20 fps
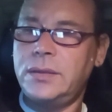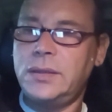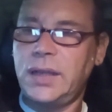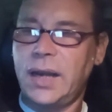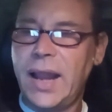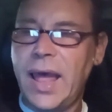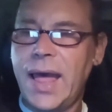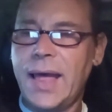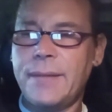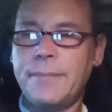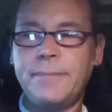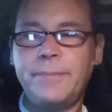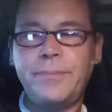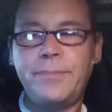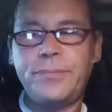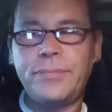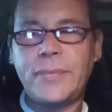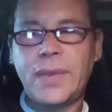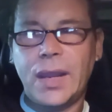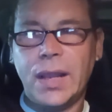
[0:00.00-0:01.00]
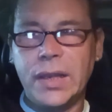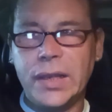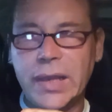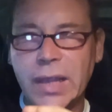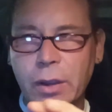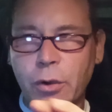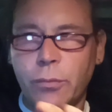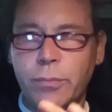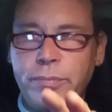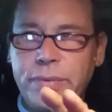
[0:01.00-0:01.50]
Tra
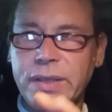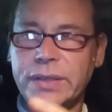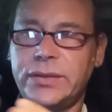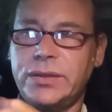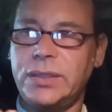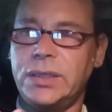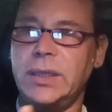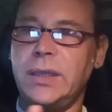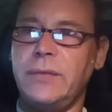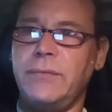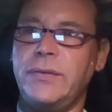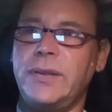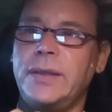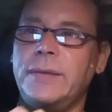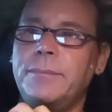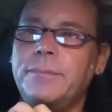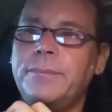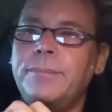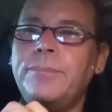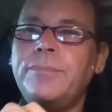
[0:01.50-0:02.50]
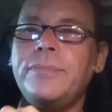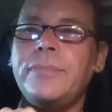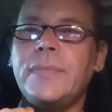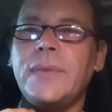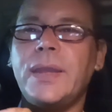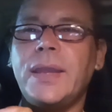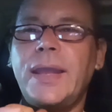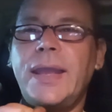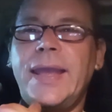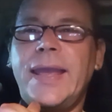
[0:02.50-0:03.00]
gli obiettivi
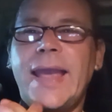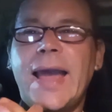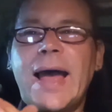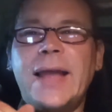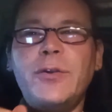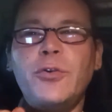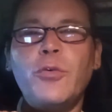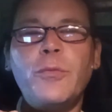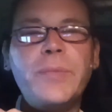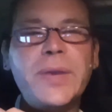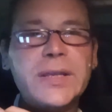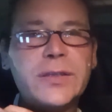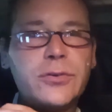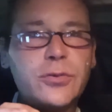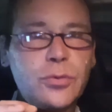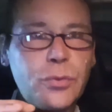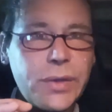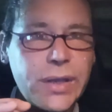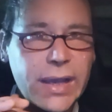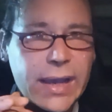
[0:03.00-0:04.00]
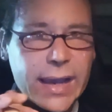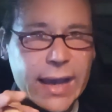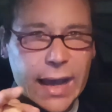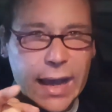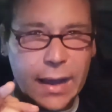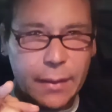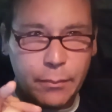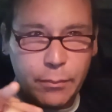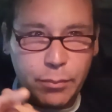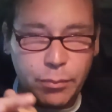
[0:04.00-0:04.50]
che hanno messo in
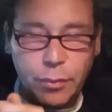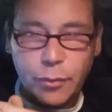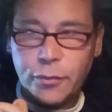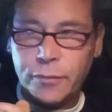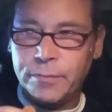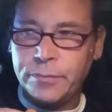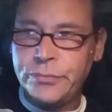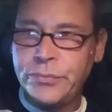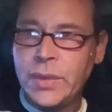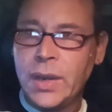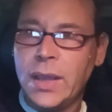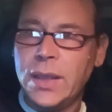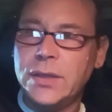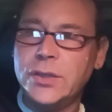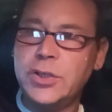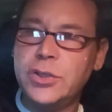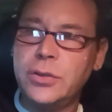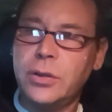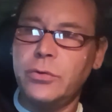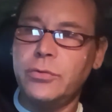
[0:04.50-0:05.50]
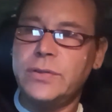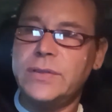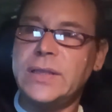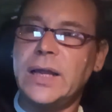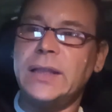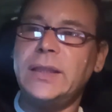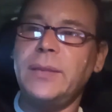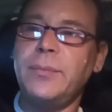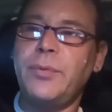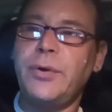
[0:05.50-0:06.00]
campo ci sono
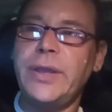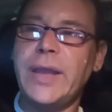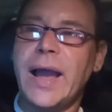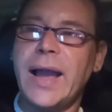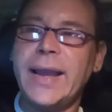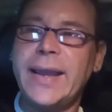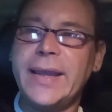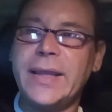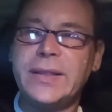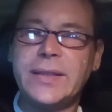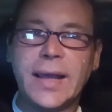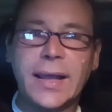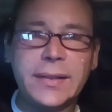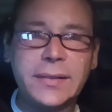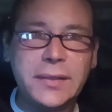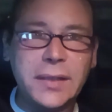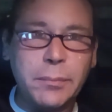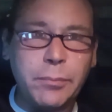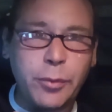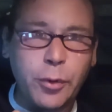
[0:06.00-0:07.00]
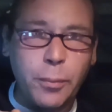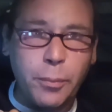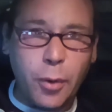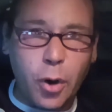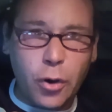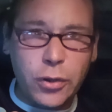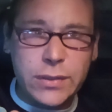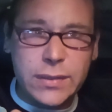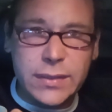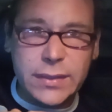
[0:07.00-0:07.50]
state poi anche tante
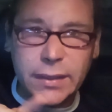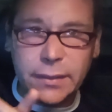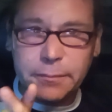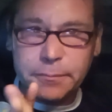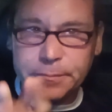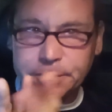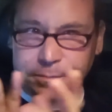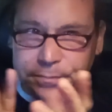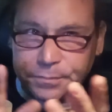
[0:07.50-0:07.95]
proposte